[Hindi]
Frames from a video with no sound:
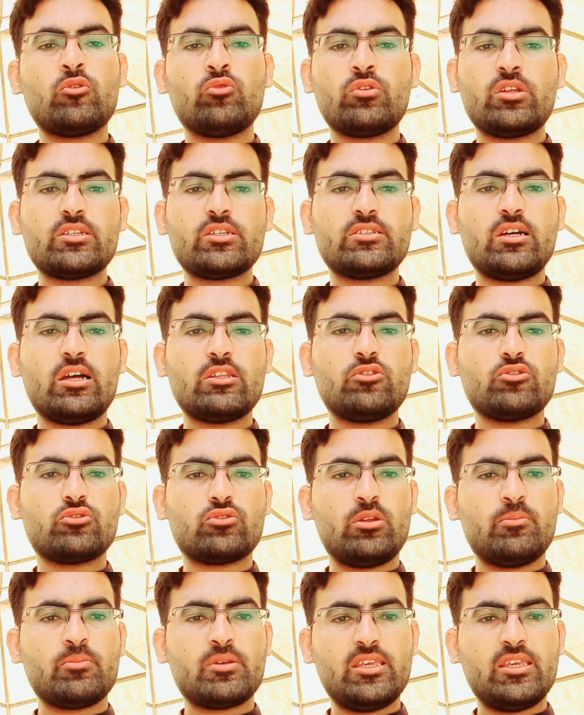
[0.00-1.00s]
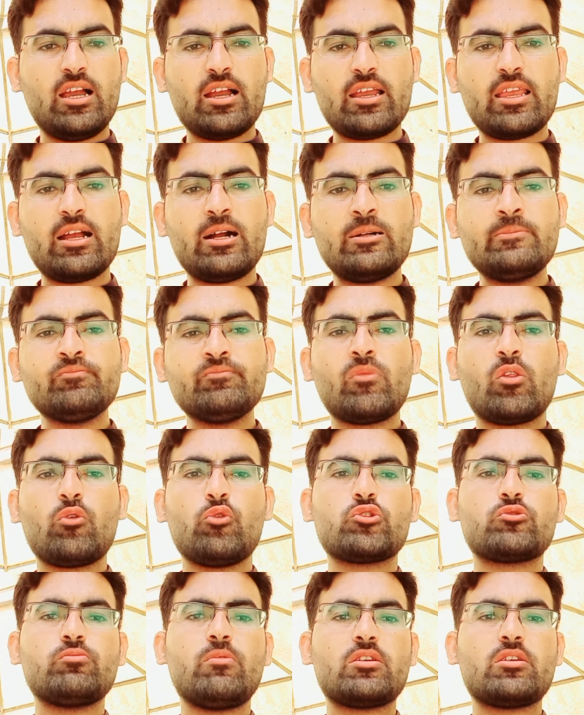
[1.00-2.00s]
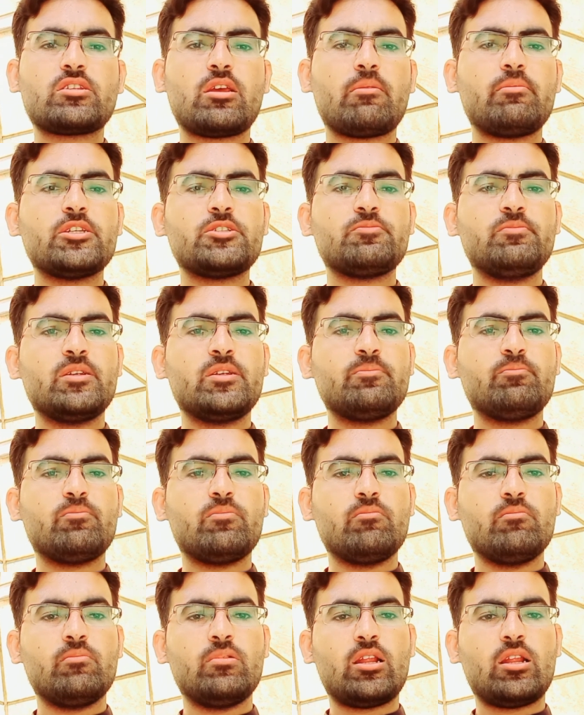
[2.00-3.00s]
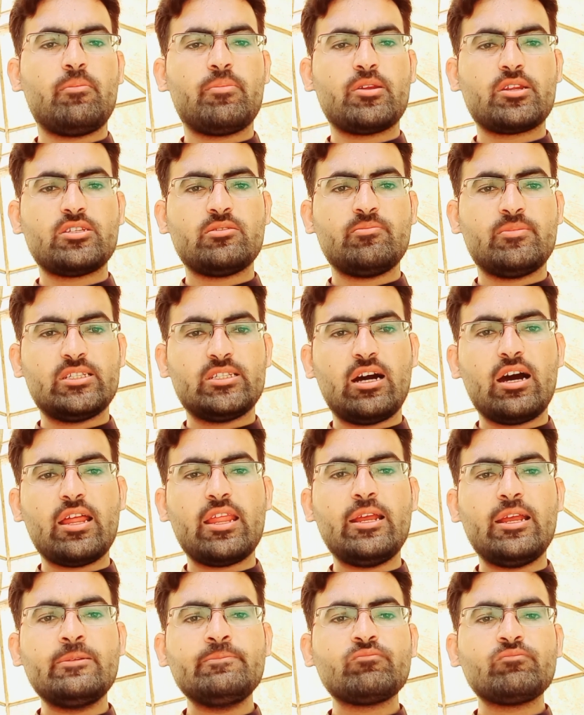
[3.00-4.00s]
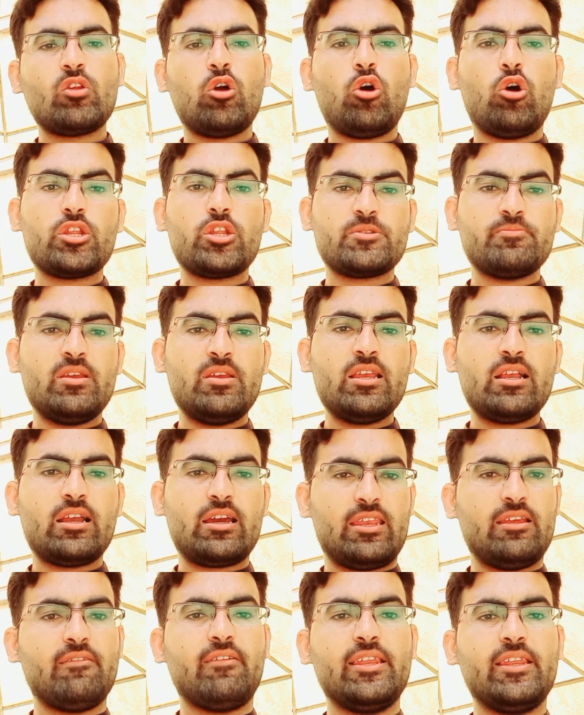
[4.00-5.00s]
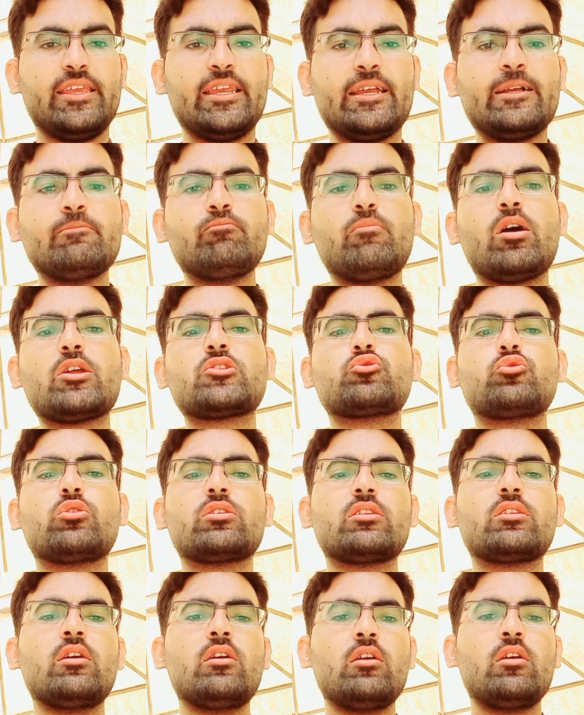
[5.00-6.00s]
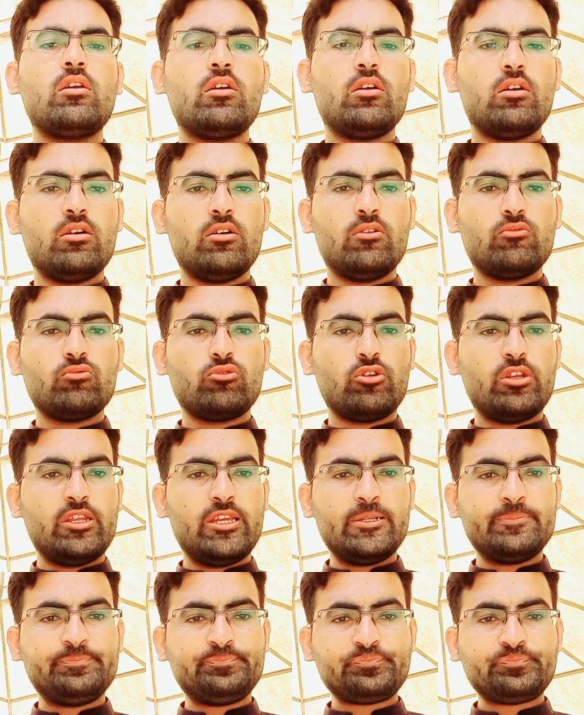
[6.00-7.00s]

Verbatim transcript: उनके साथ जो जुल्म किया गया उसमें इस्टेबलिशमेंट बराबर की जिम्मेदार है और इसमें करने वाली है बार सूरत उन्होंने